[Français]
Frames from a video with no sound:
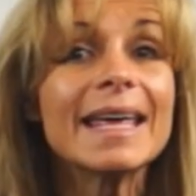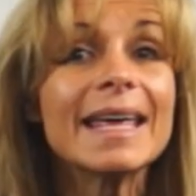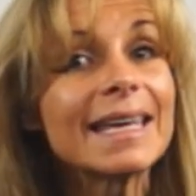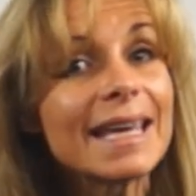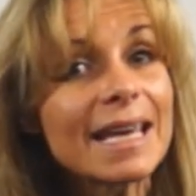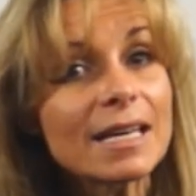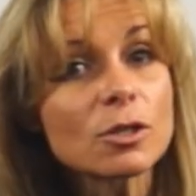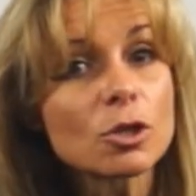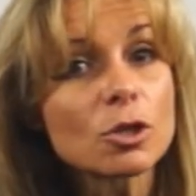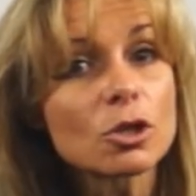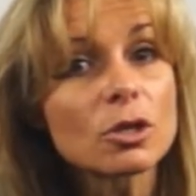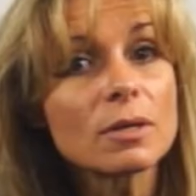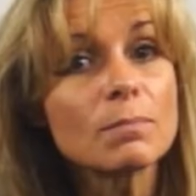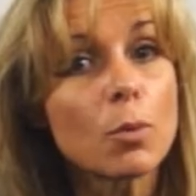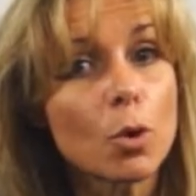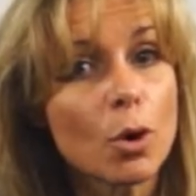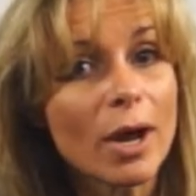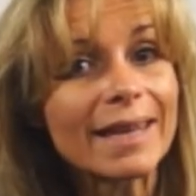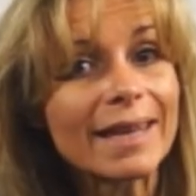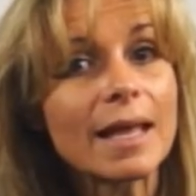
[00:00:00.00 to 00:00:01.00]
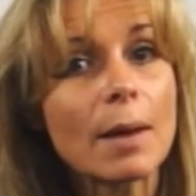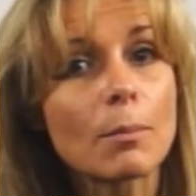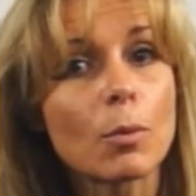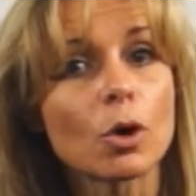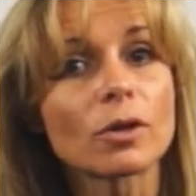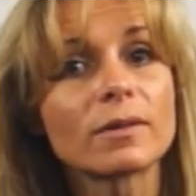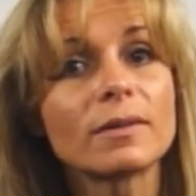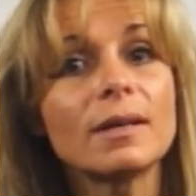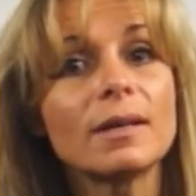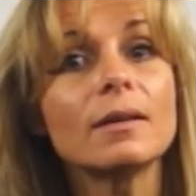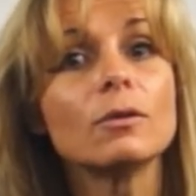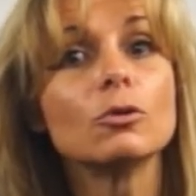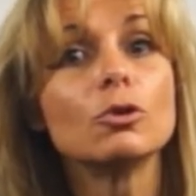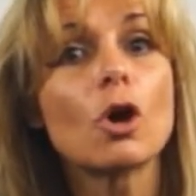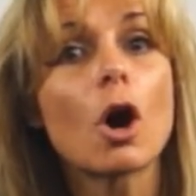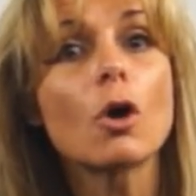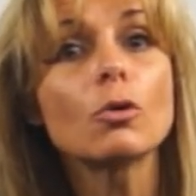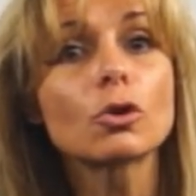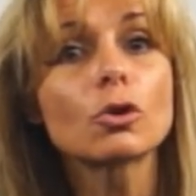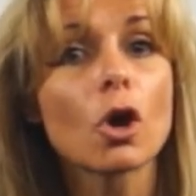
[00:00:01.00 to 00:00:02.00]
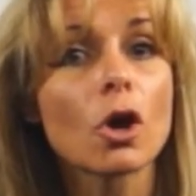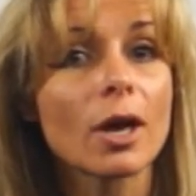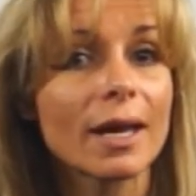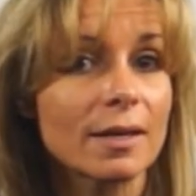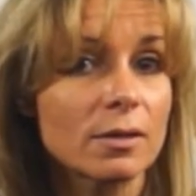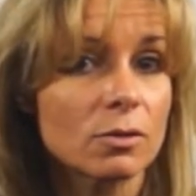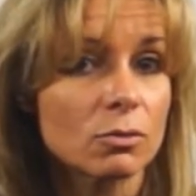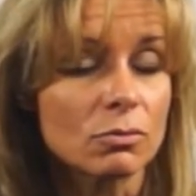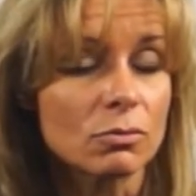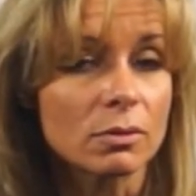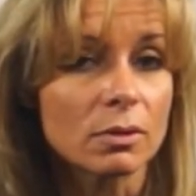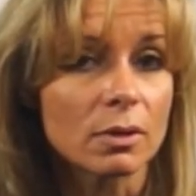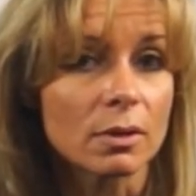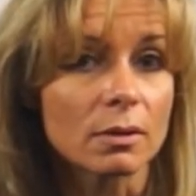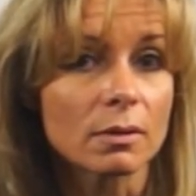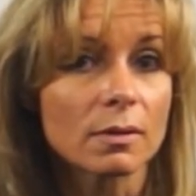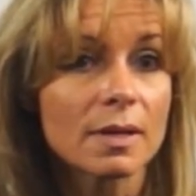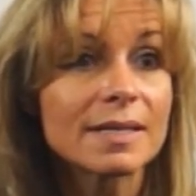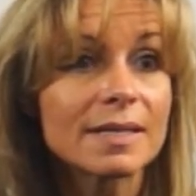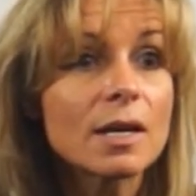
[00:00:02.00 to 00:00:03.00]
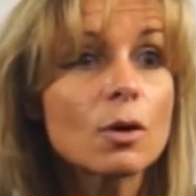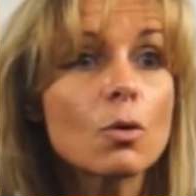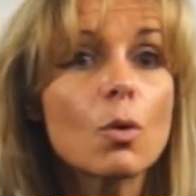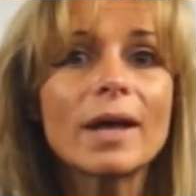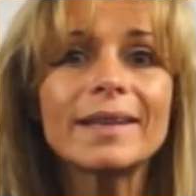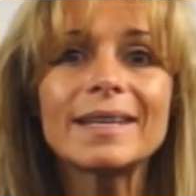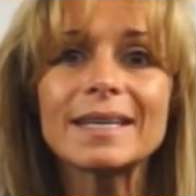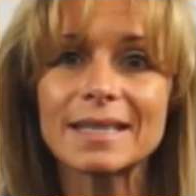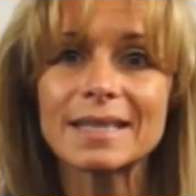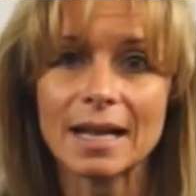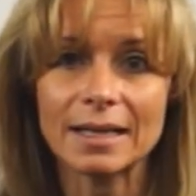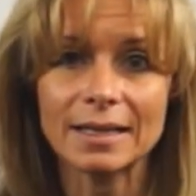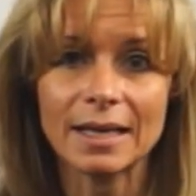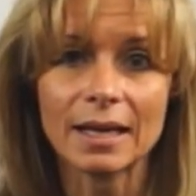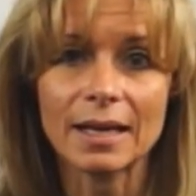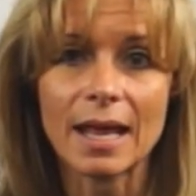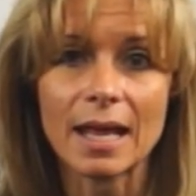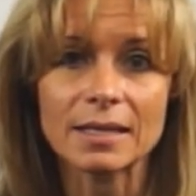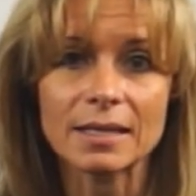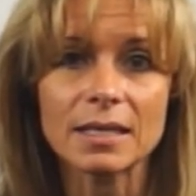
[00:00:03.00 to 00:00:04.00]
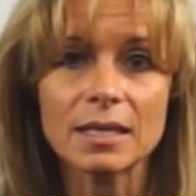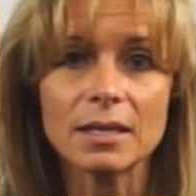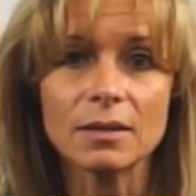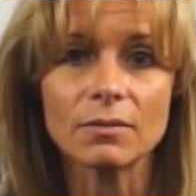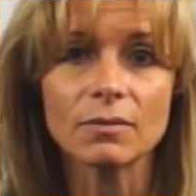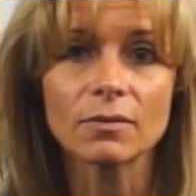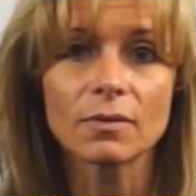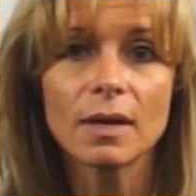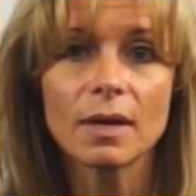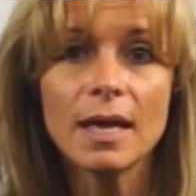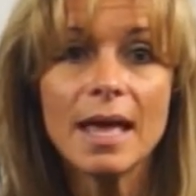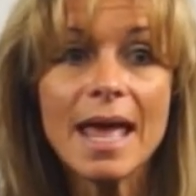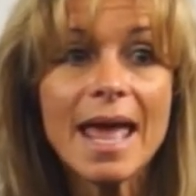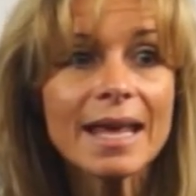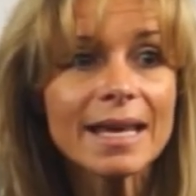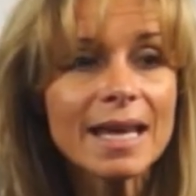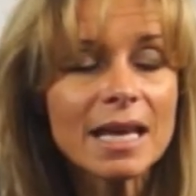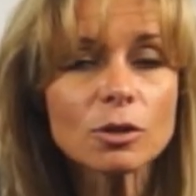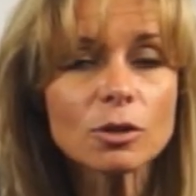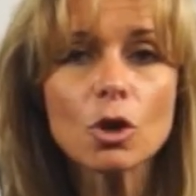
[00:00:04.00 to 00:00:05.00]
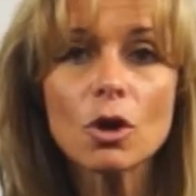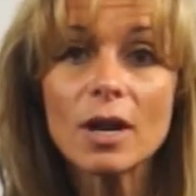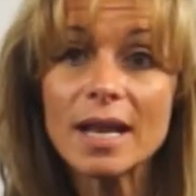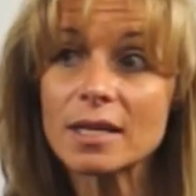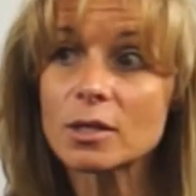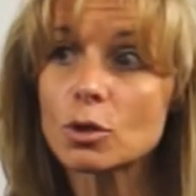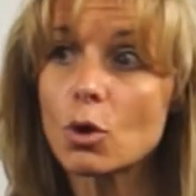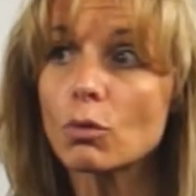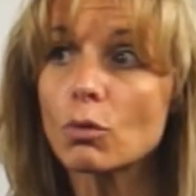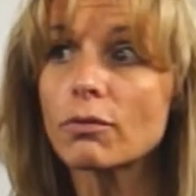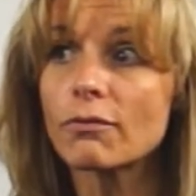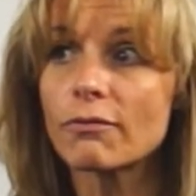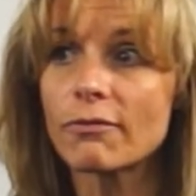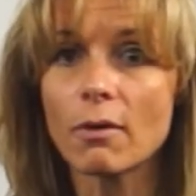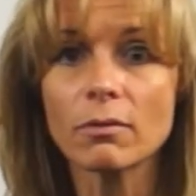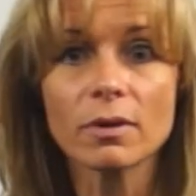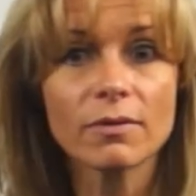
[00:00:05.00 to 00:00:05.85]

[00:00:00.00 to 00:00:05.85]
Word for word: Qu'est-ce qui pourrait t'apporter d'autres résultats? C'est quoi tes alternatives? Qu'est-ce que les autres font